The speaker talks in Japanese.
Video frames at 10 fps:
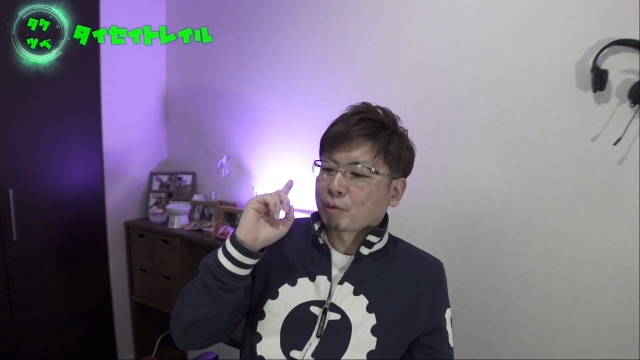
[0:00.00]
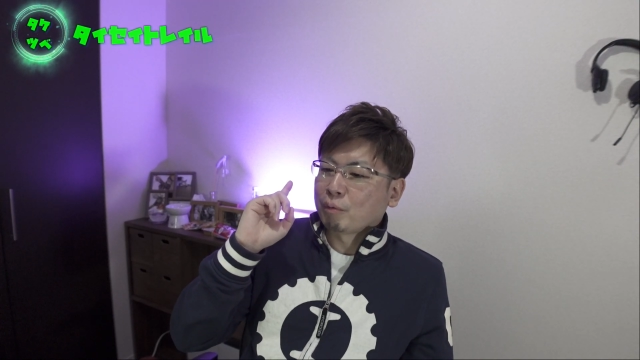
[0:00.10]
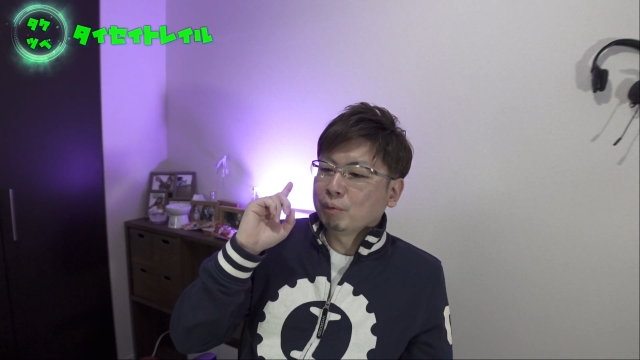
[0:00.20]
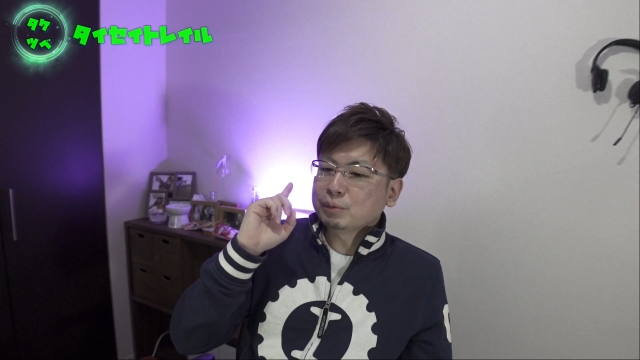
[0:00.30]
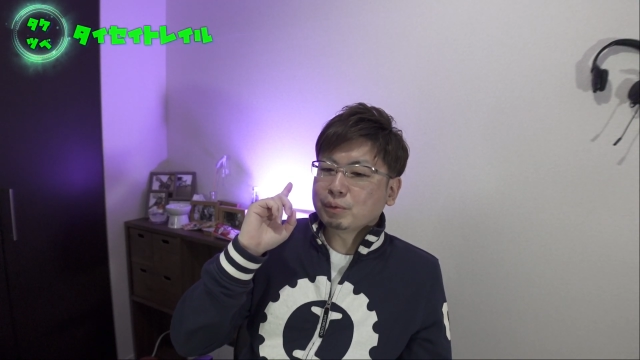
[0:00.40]

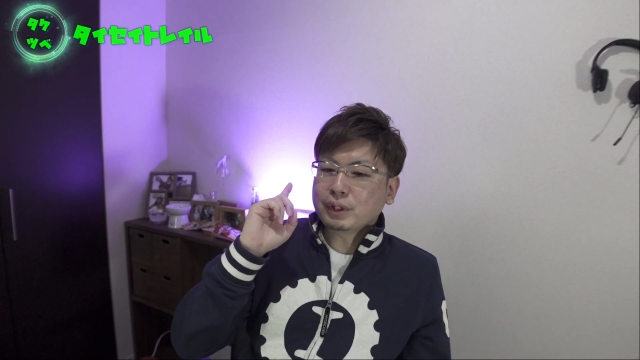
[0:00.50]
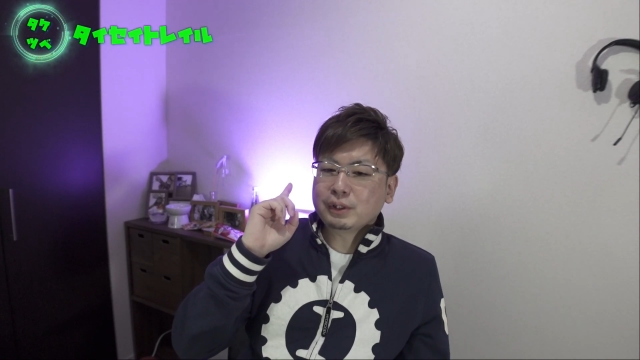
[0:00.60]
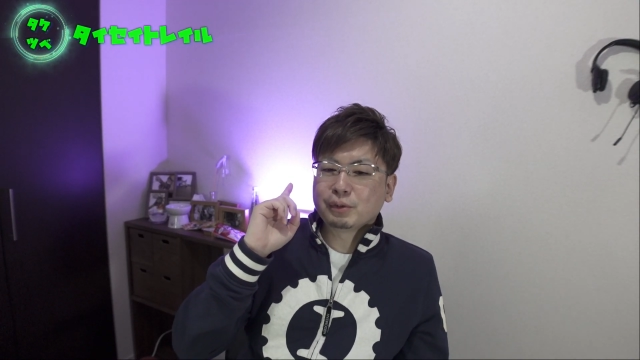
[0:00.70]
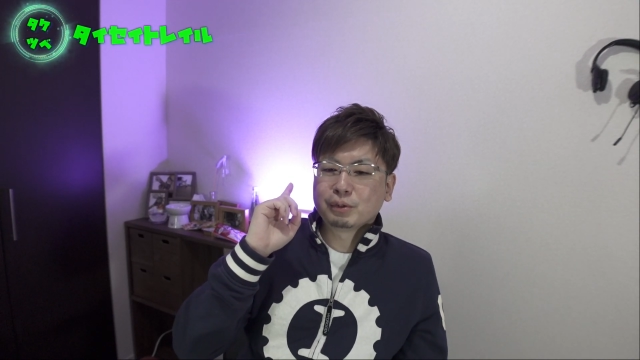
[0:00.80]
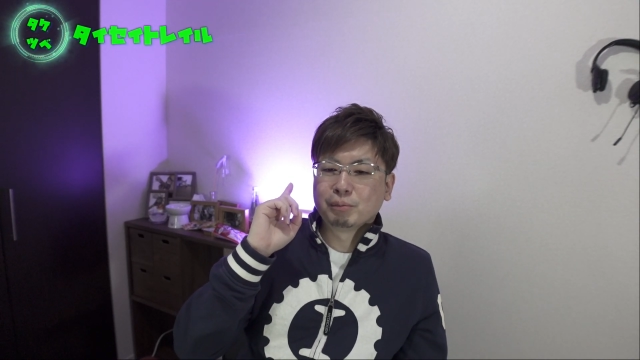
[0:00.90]
う、
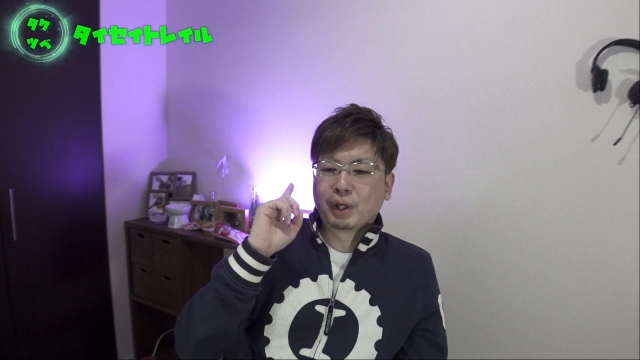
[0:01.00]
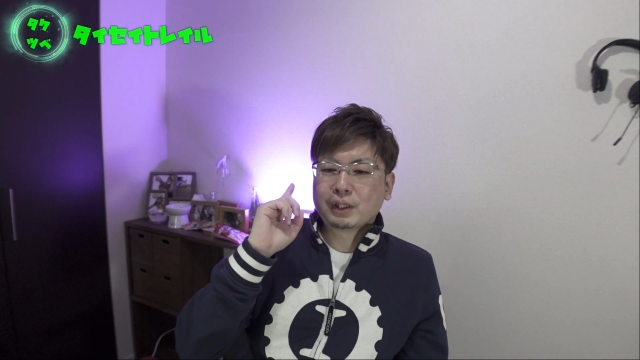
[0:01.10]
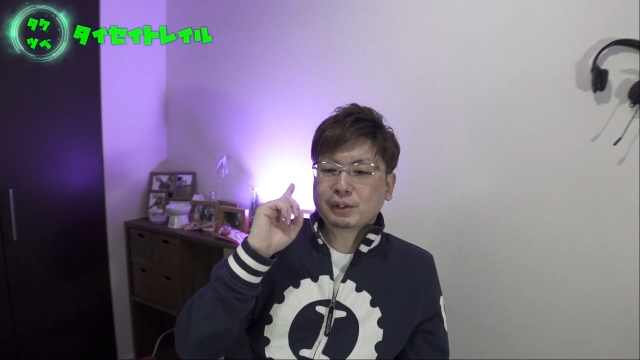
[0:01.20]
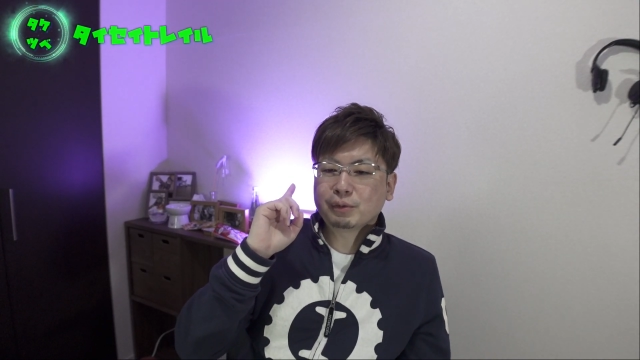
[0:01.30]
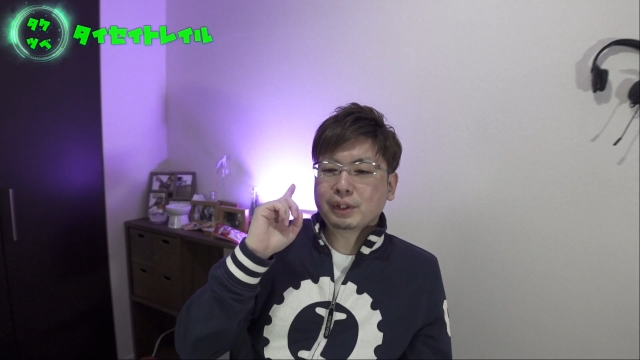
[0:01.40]
コントレイルよりも
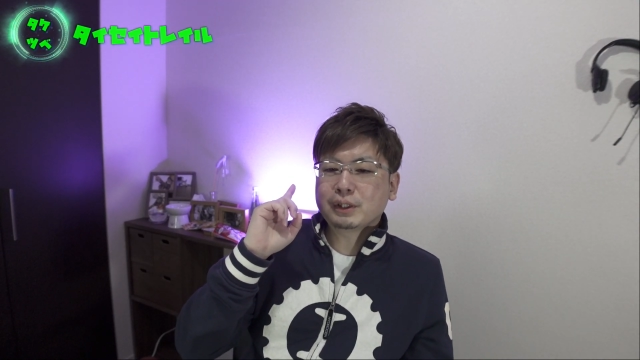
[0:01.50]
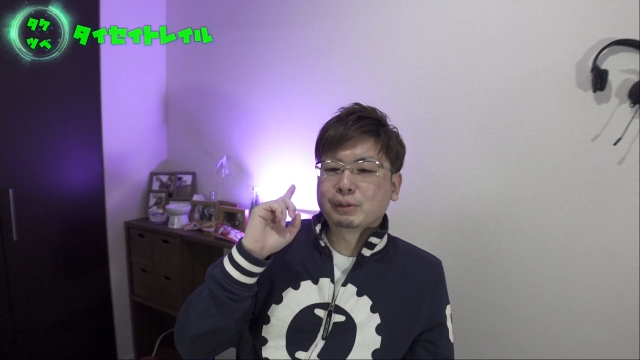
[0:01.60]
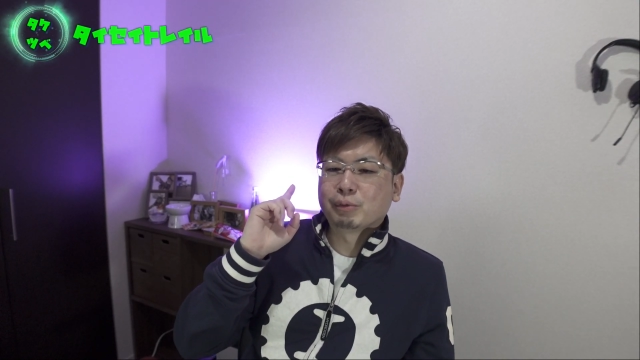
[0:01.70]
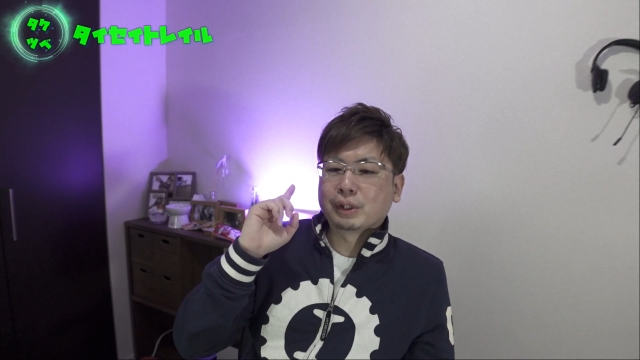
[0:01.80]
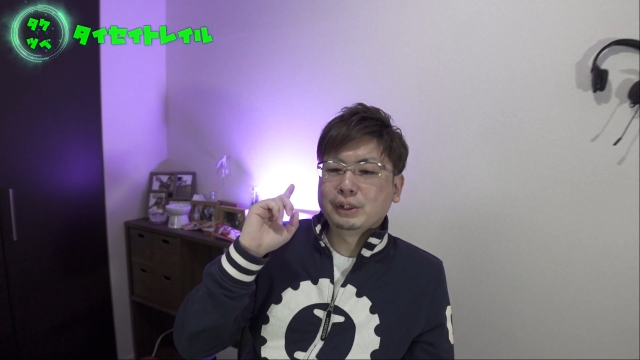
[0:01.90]
アリストテレス
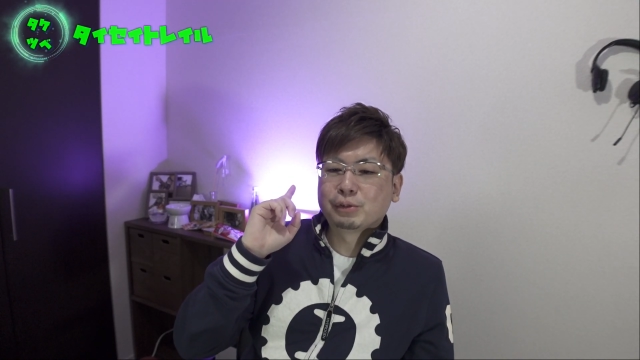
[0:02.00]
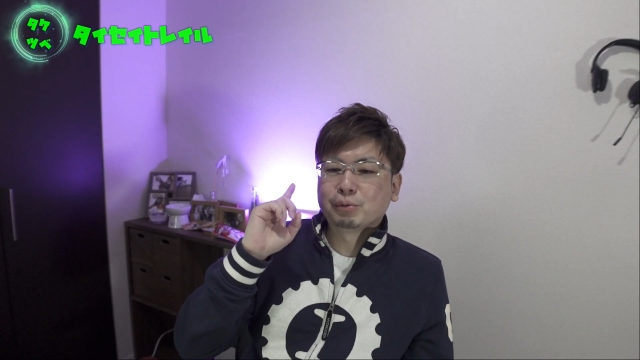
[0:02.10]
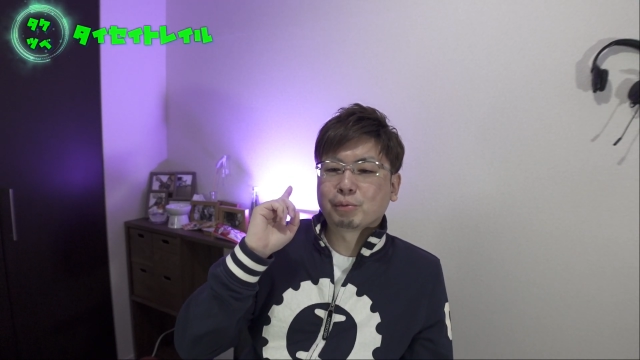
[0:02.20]
の方が印象に